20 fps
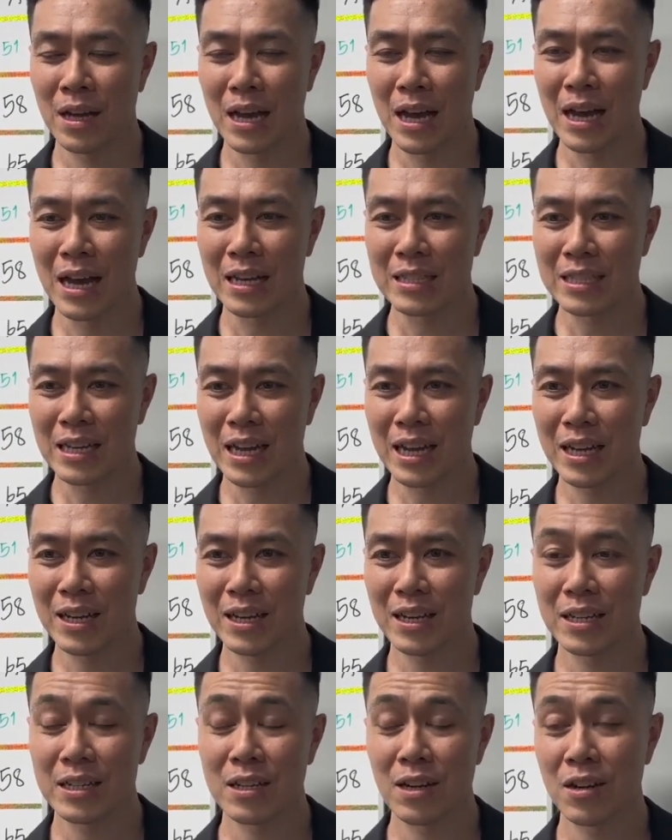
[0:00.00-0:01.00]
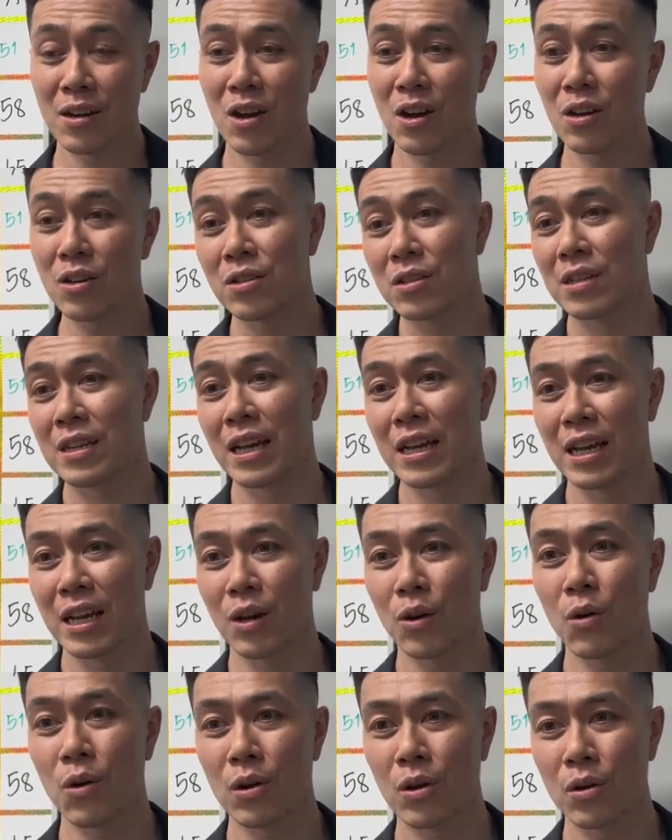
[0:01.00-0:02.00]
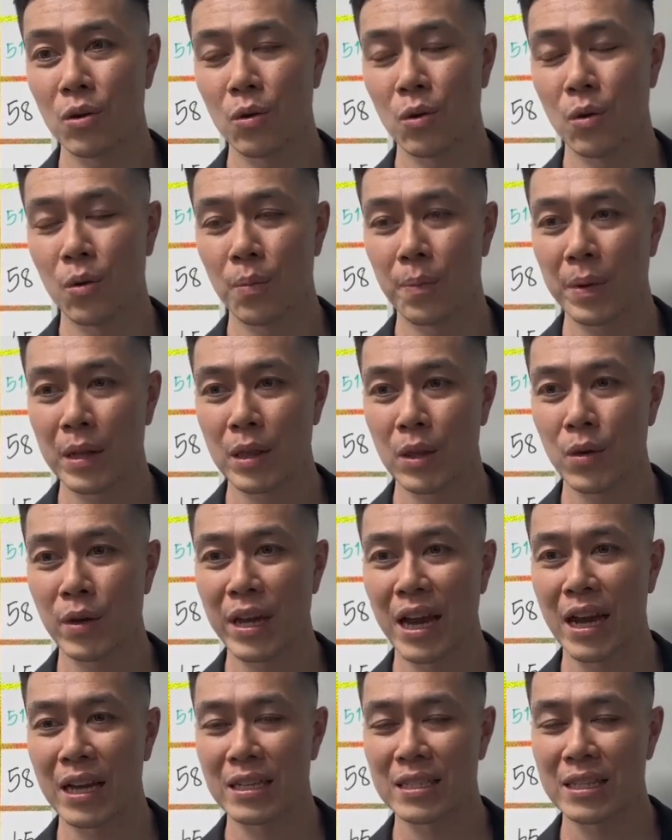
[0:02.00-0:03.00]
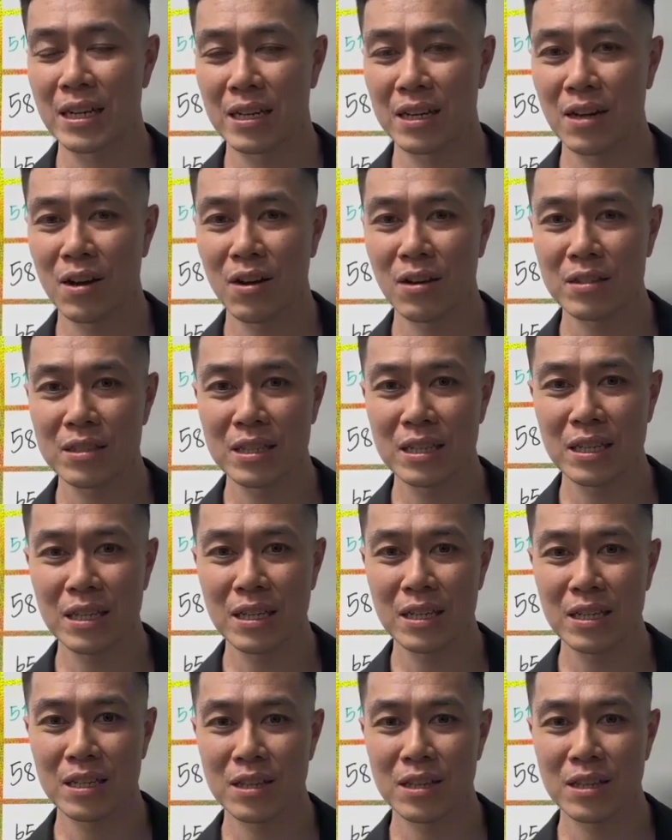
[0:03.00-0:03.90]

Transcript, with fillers: อาจจะให้น้องๆหลาย ๆ คนดูเป็นตัวอย่างจากน้องที่